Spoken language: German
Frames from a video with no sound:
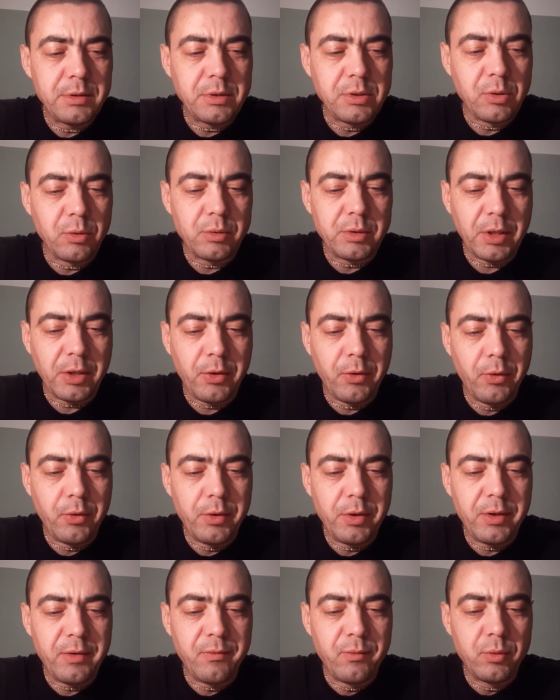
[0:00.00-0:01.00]
zog der
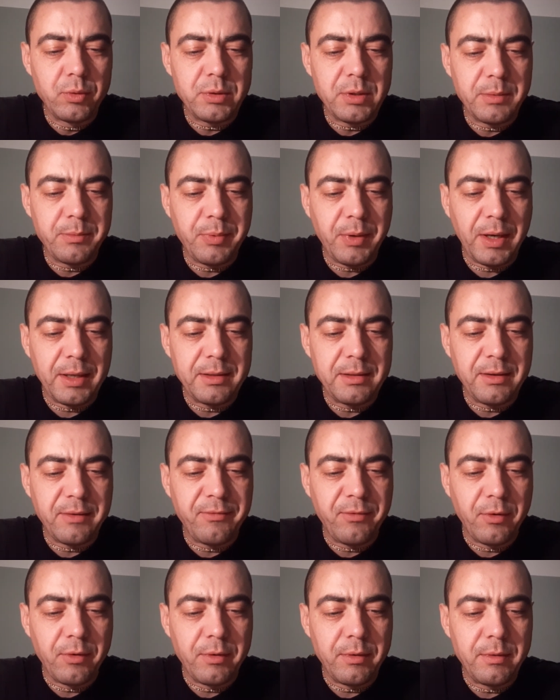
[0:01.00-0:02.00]
König wutentbrannt
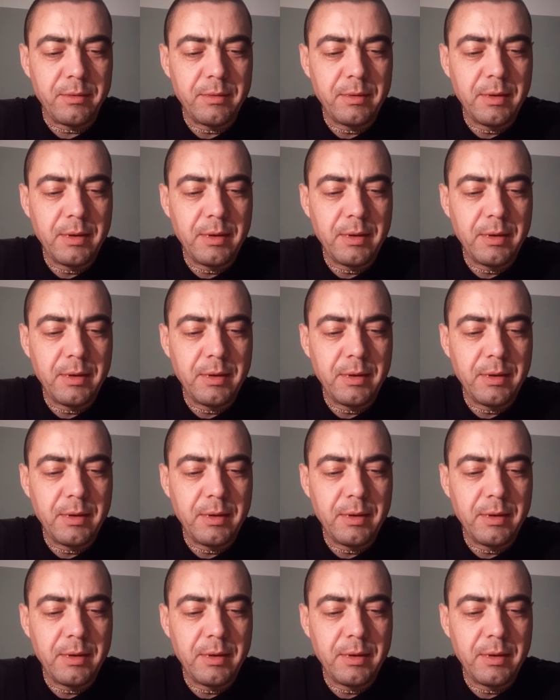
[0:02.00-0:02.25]
davon.